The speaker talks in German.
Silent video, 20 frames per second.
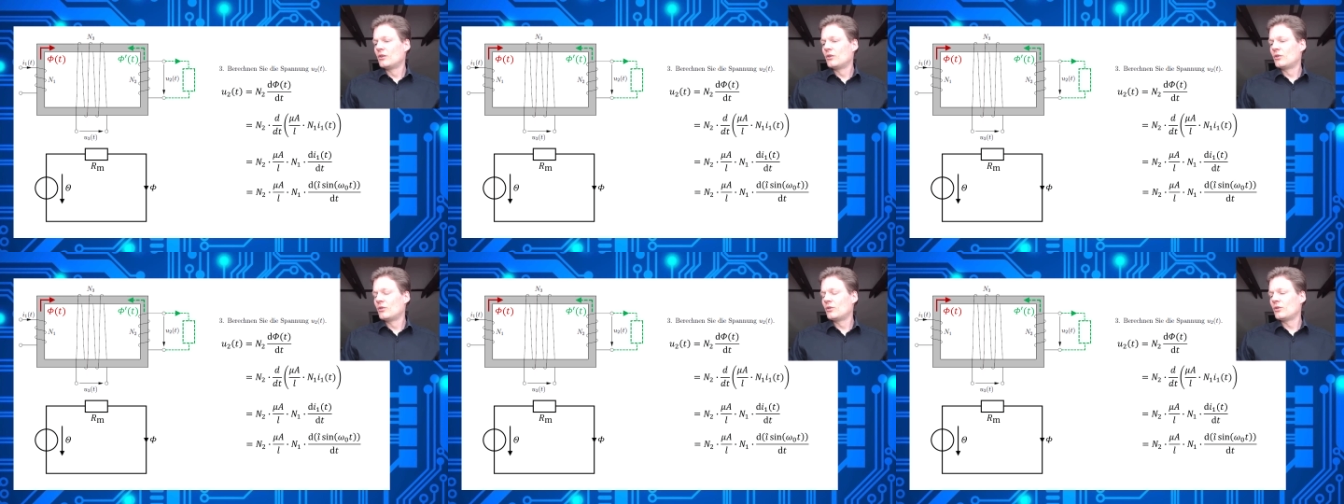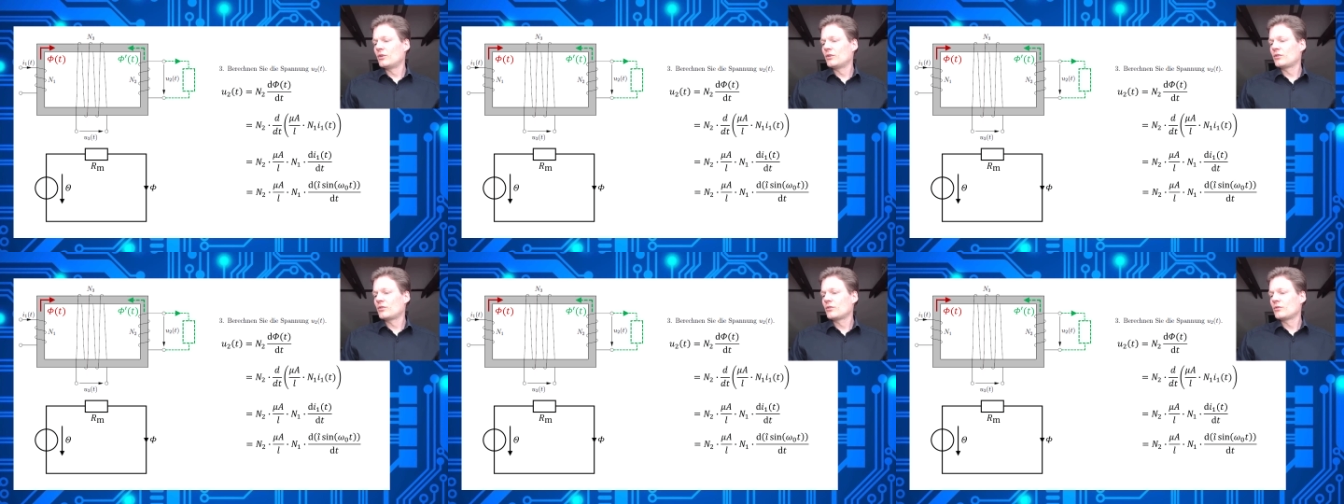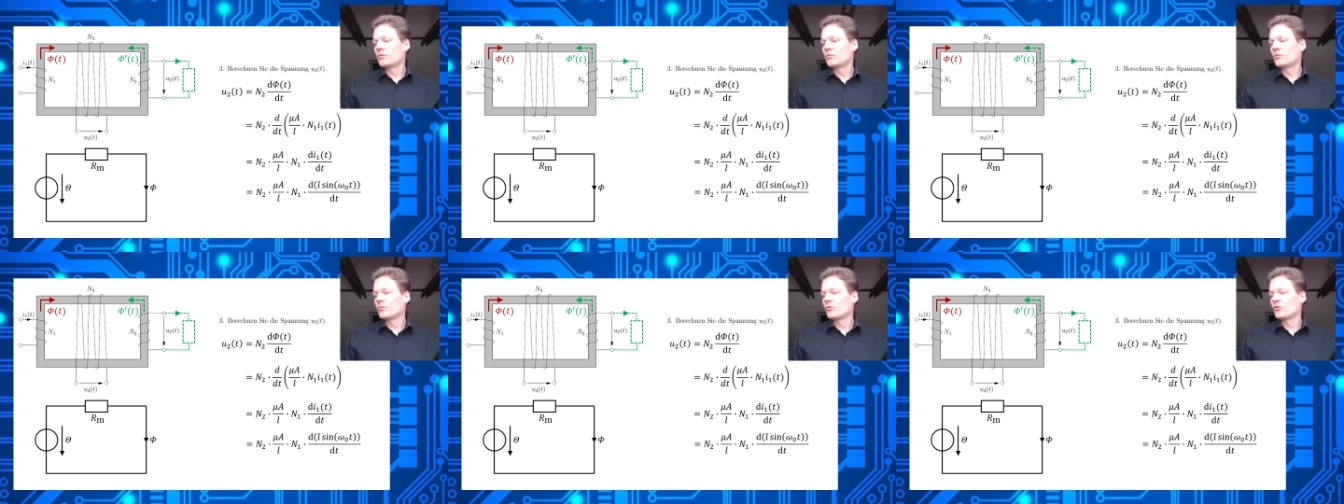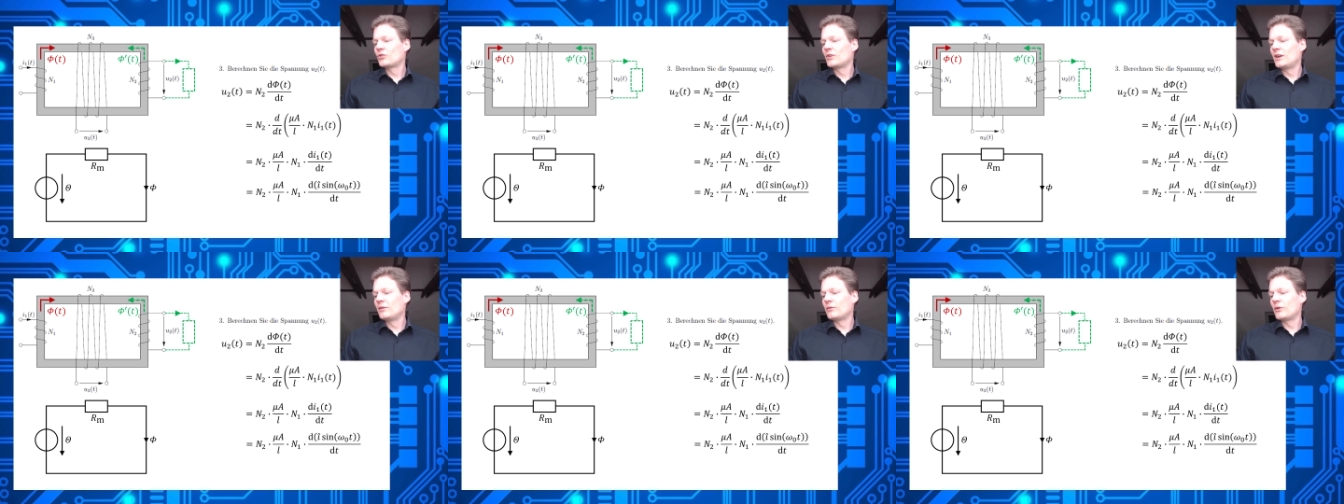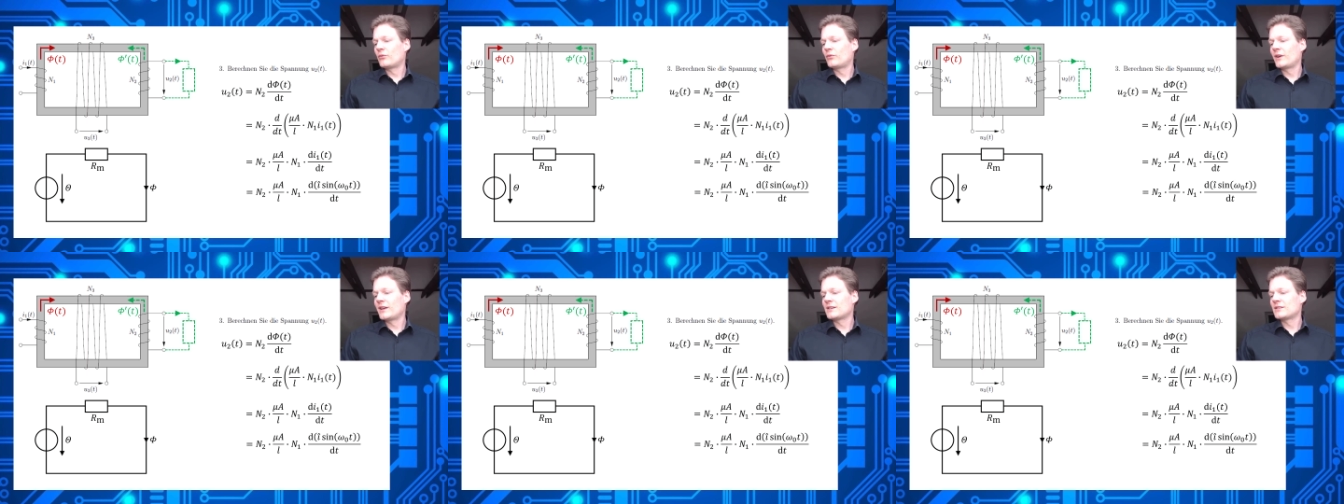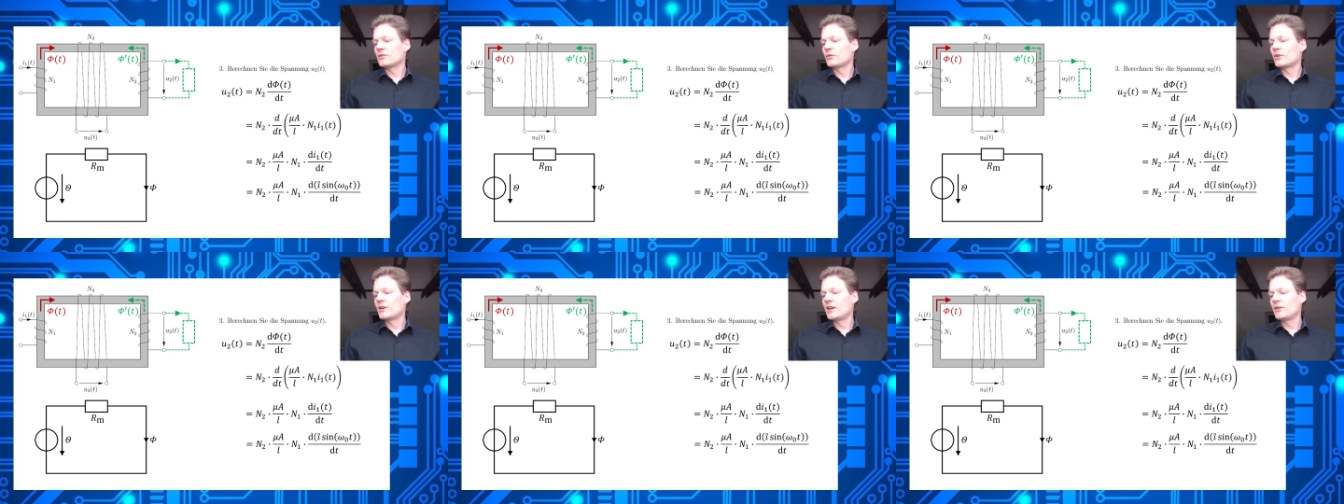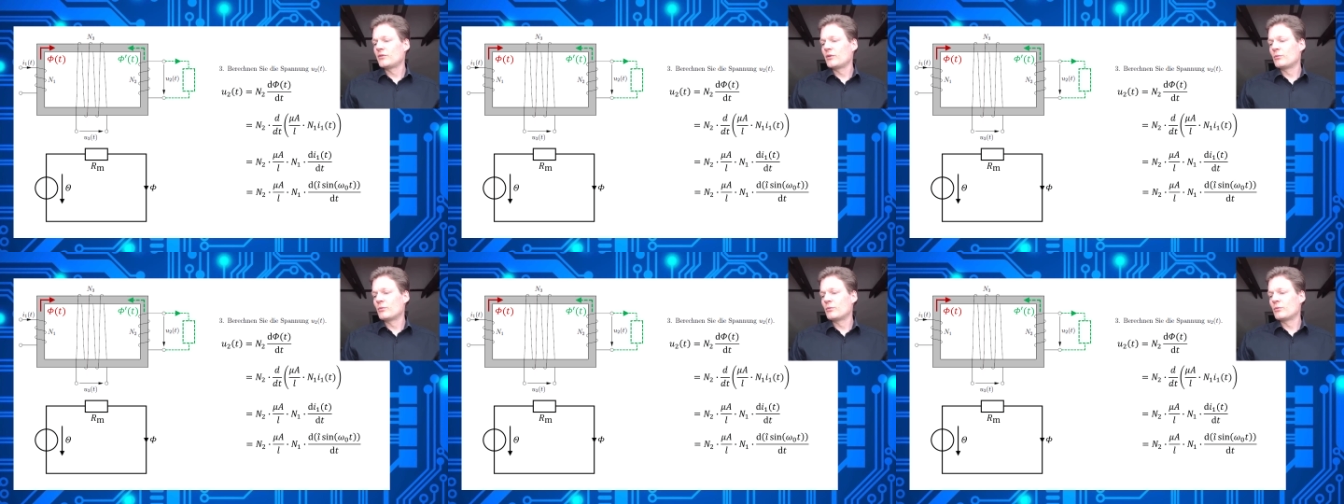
Und stellen wir fest, okay,